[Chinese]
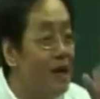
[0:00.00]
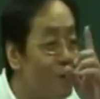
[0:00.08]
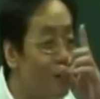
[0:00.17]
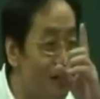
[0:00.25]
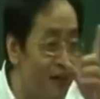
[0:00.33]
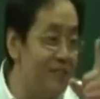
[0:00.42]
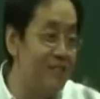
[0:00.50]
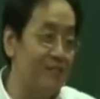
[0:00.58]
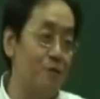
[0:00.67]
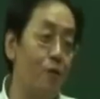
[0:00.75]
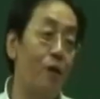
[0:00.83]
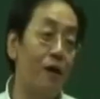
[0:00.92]
单位可
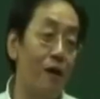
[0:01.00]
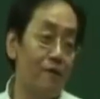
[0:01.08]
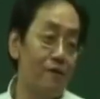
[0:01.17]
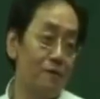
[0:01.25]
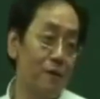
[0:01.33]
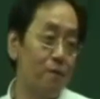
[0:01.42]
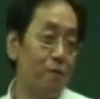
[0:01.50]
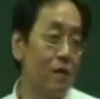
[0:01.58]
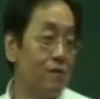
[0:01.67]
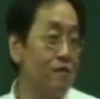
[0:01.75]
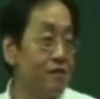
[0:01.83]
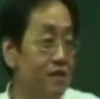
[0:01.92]
以使用，我会告诉你。
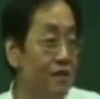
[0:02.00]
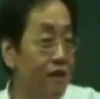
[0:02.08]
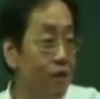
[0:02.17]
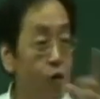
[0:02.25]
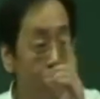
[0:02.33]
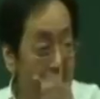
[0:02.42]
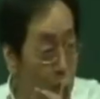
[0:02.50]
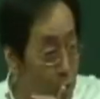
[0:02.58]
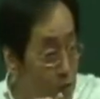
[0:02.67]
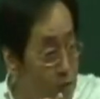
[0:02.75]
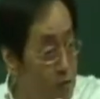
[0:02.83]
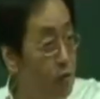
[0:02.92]
就像生铁咯，
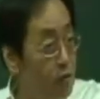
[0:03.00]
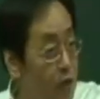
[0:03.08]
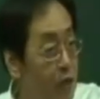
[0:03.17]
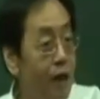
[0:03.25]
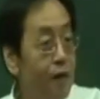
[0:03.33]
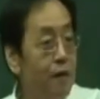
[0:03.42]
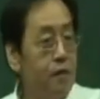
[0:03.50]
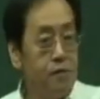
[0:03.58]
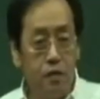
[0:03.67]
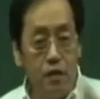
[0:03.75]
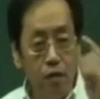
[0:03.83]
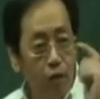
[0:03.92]
单位使用可以啊。
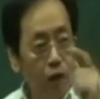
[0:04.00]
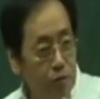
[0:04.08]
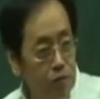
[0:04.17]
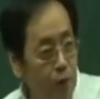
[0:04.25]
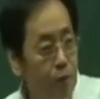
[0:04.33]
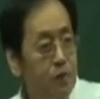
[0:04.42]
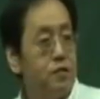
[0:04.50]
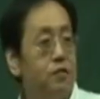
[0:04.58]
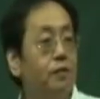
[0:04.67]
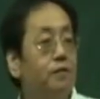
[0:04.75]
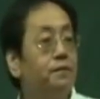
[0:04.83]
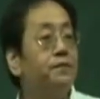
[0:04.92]
生硫磺单
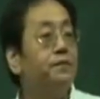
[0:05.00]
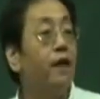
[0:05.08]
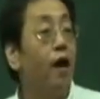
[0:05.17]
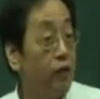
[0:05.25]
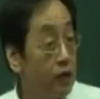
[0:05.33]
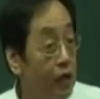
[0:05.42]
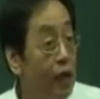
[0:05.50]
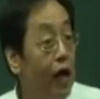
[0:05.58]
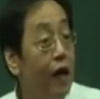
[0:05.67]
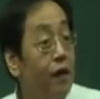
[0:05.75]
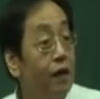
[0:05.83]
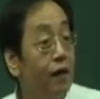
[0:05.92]
位使用啊，你
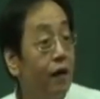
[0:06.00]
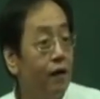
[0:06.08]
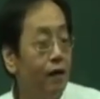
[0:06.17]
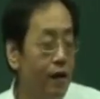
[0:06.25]
可以啊。